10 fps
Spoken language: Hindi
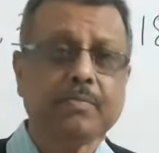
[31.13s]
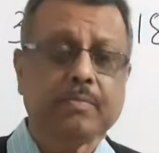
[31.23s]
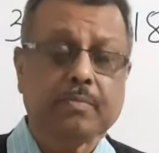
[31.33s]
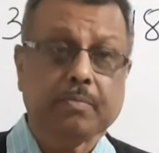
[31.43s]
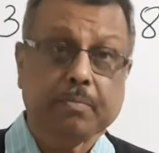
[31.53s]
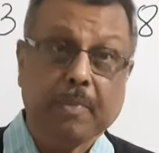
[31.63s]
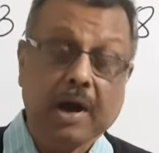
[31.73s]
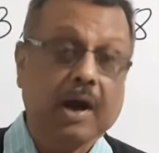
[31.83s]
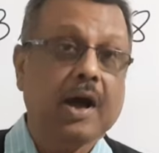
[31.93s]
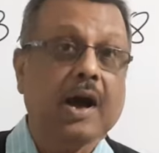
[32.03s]
की
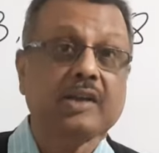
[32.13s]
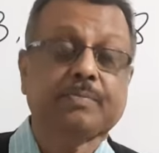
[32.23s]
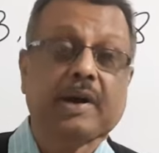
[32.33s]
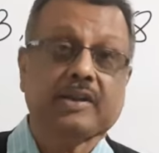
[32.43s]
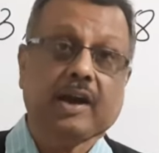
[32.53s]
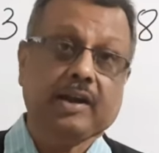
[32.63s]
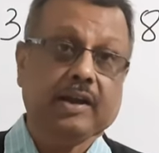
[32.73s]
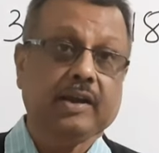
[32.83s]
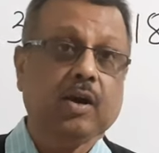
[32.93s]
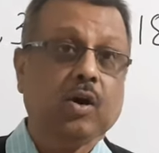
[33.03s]
माँ आज बाजार
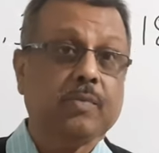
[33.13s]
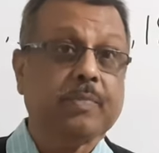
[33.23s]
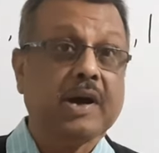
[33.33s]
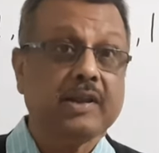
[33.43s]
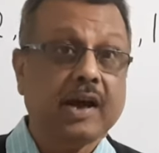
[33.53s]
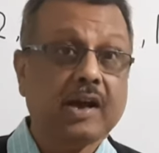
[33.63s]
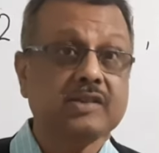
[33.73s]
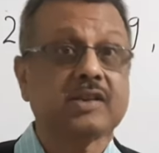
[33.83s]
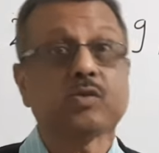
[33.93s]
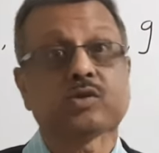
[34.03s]
गई और बाजार
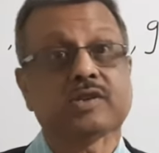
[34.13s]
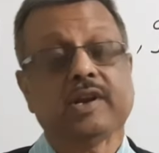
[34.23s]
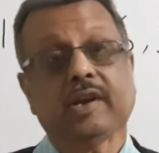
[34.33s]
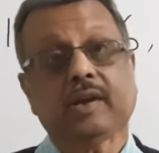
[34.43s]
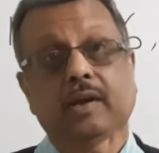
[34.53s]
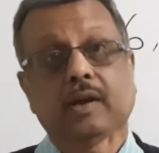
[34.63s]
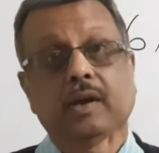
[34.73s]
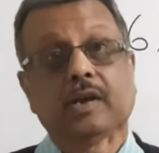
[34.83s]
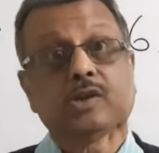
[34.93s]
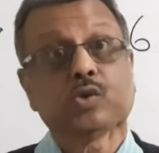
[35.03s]
से उसने
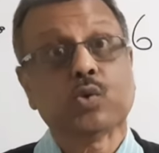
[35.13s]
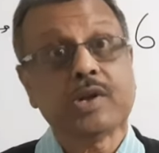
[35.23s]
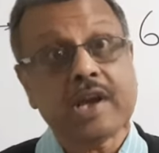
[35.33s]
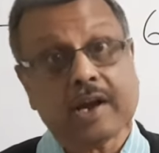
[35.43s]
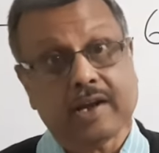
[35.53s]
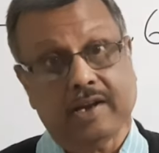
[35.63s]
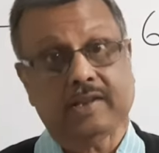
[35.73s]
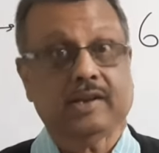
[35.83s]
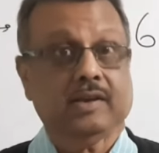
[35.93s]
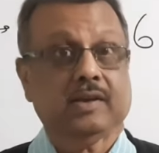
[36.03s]
चूड़ियाँ
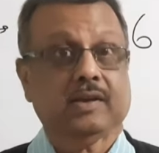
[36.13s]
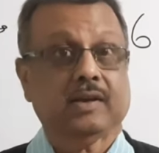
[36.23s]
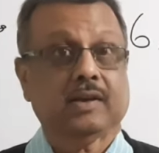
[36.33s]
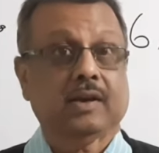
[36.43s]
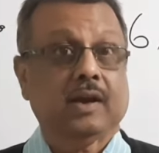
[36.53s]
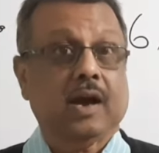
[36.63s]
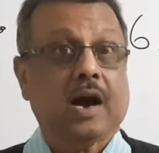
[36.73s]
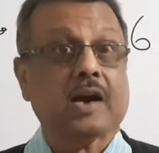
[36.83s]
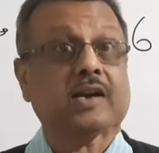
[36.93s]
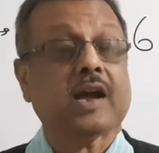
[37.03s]
खरीदी
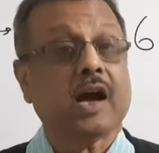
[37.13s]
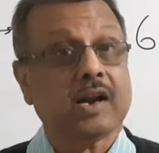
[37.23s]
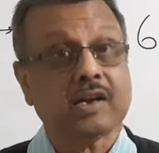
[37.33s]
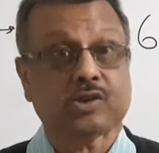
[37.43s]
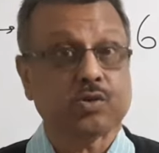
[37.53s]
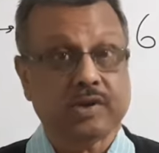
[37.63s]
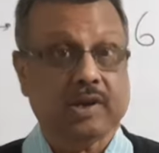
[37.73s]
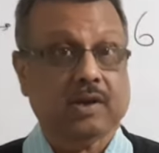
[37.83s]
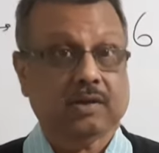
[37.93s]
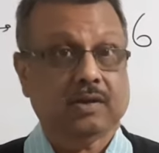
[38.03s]
अट्ठारह
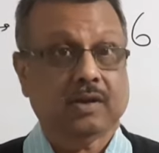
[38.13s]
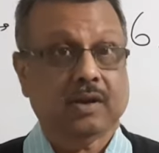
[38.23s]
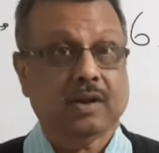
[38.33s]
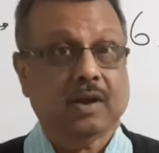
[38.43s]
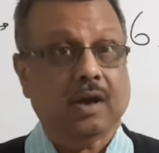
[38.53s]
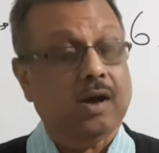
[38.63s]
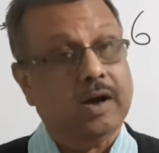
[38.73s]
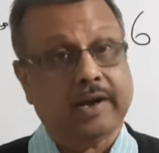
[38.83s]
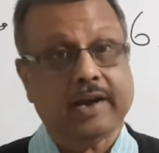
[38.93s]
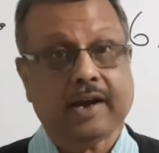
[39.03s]
चूड़ियाँ
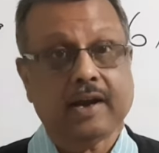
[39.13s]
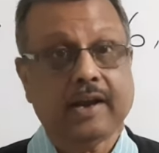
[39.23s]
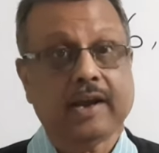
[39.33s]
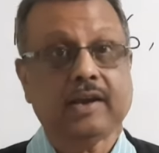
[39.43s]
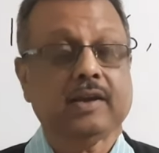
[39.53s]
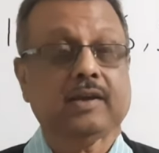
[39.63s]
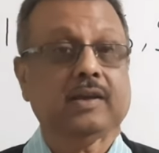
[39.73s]
और घर ले आई